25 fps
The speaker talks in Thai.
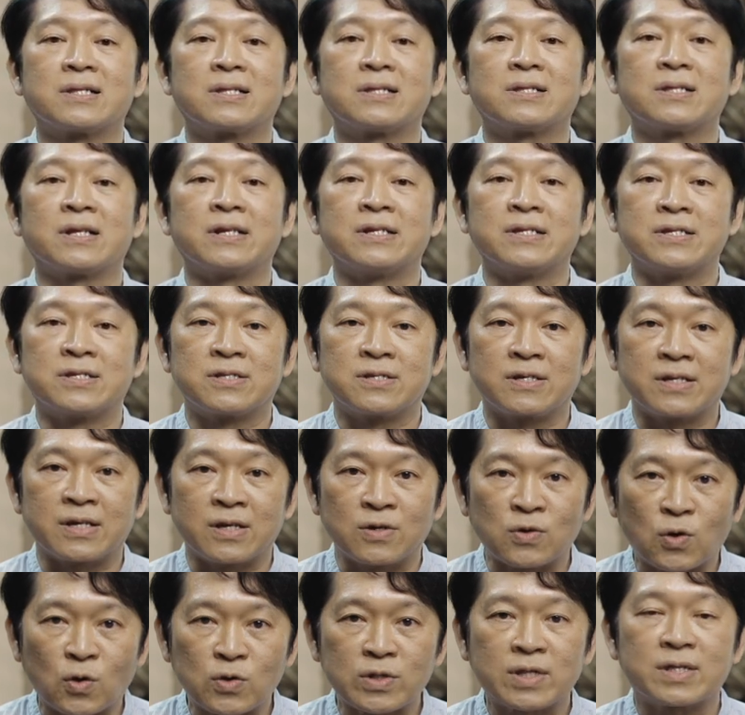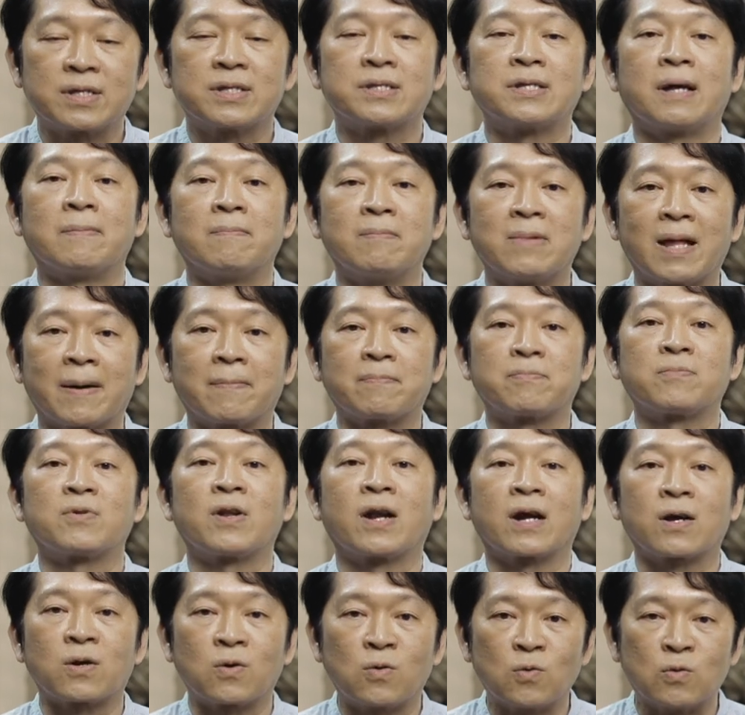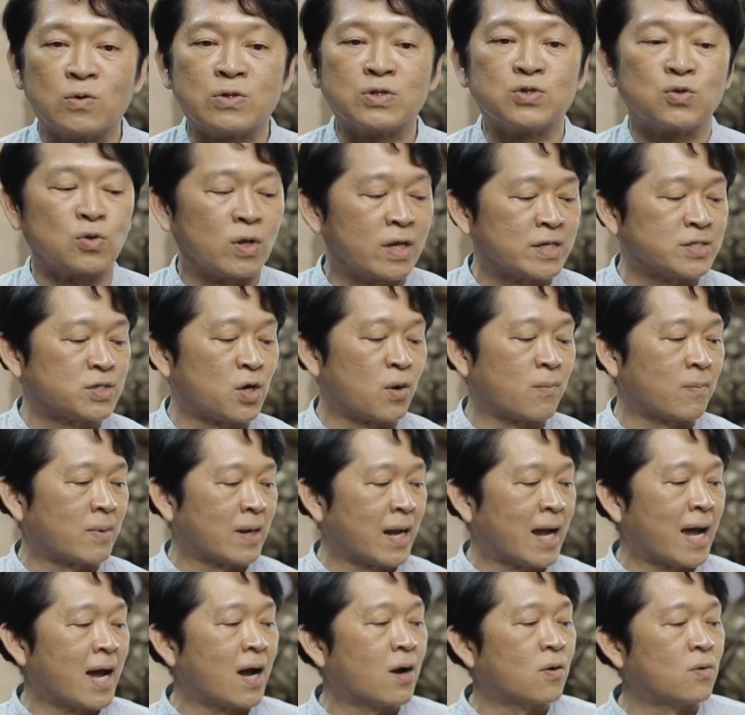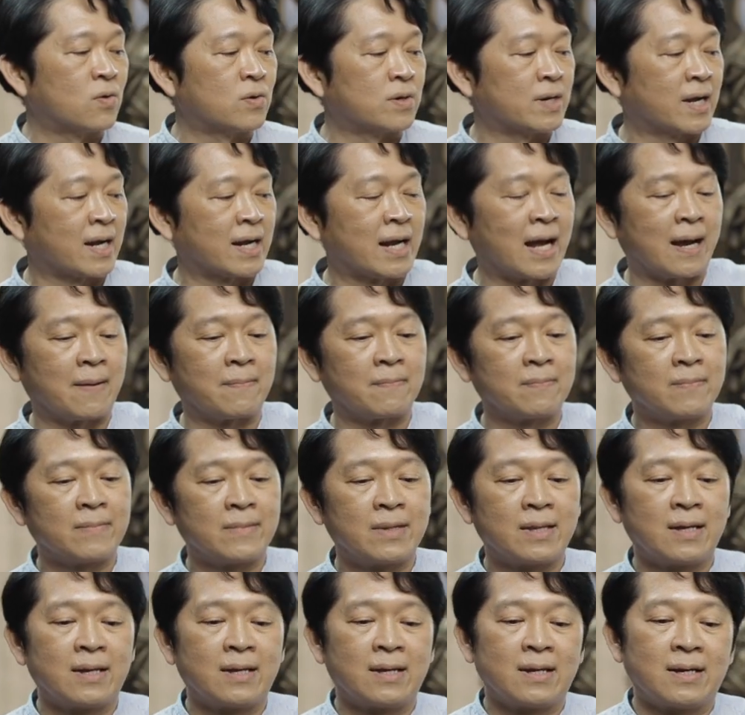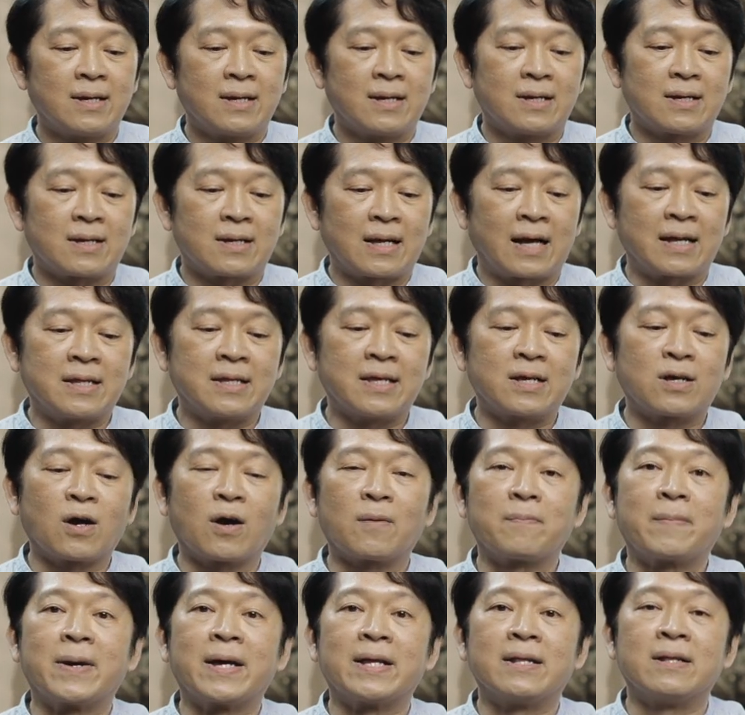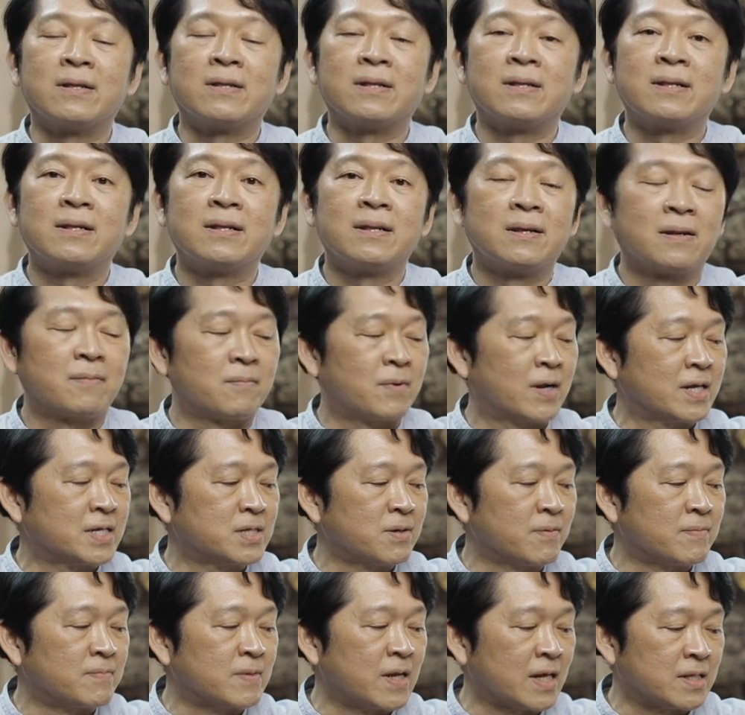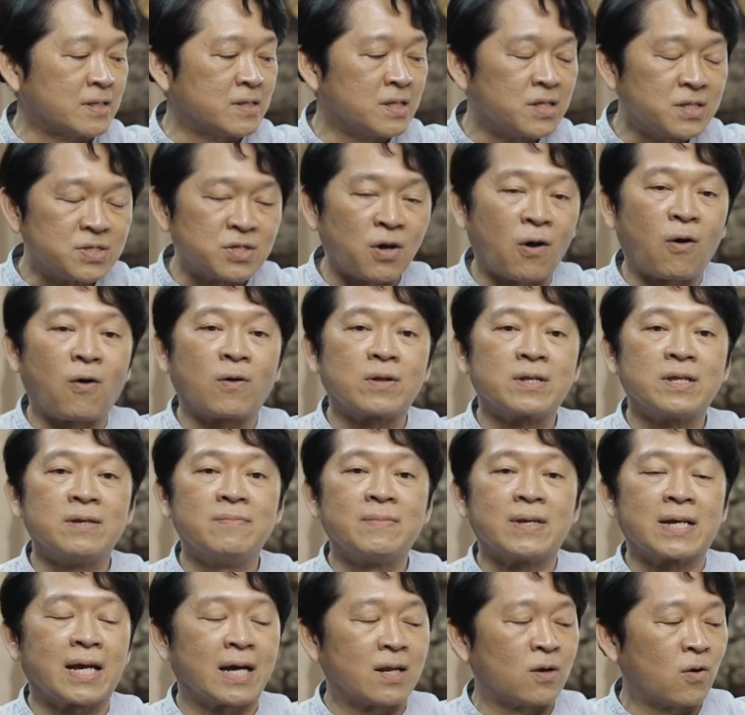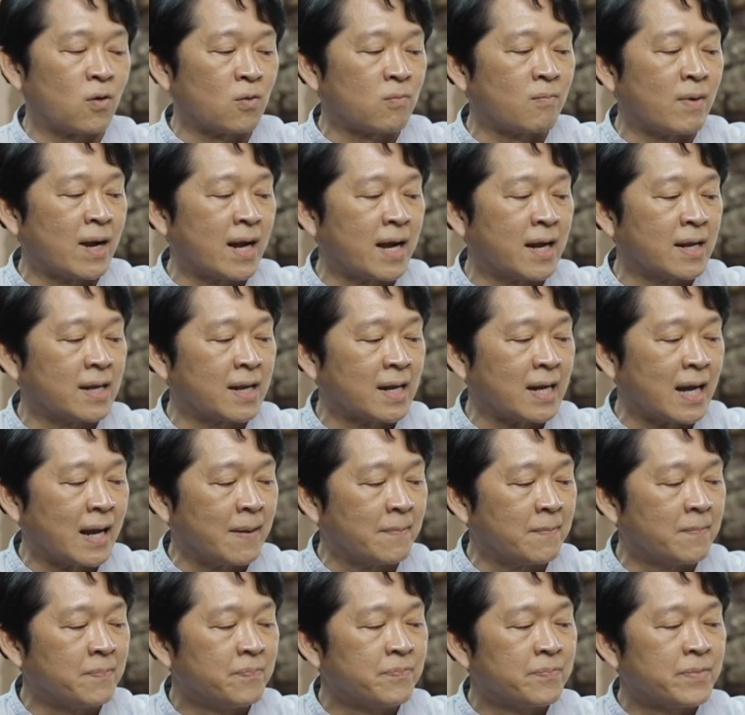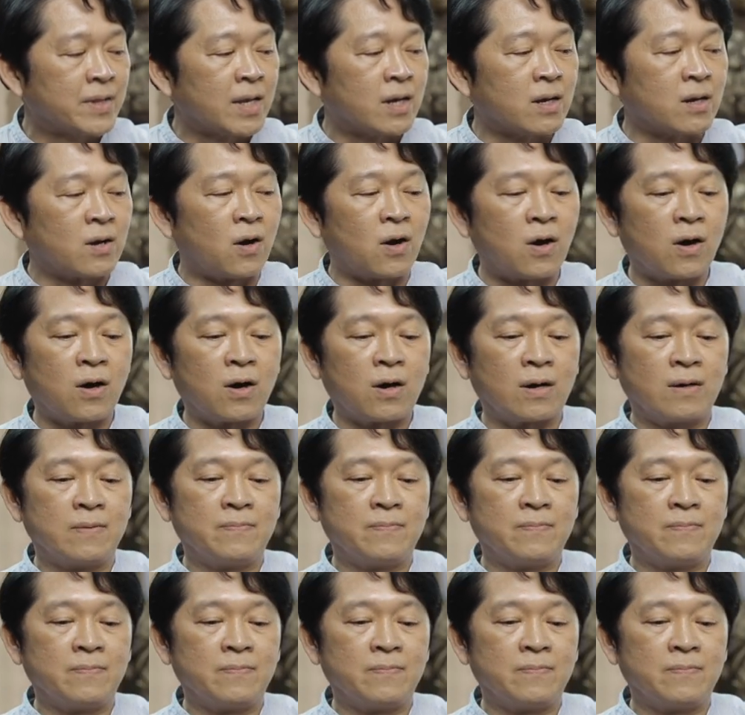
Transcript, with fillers: สิริยศสำหรับตระกูลจุลจอมเกล้านะครับอันนี้ก็เป็นพระราชบัญญัติที่สองที่มีการออกมานะครับก็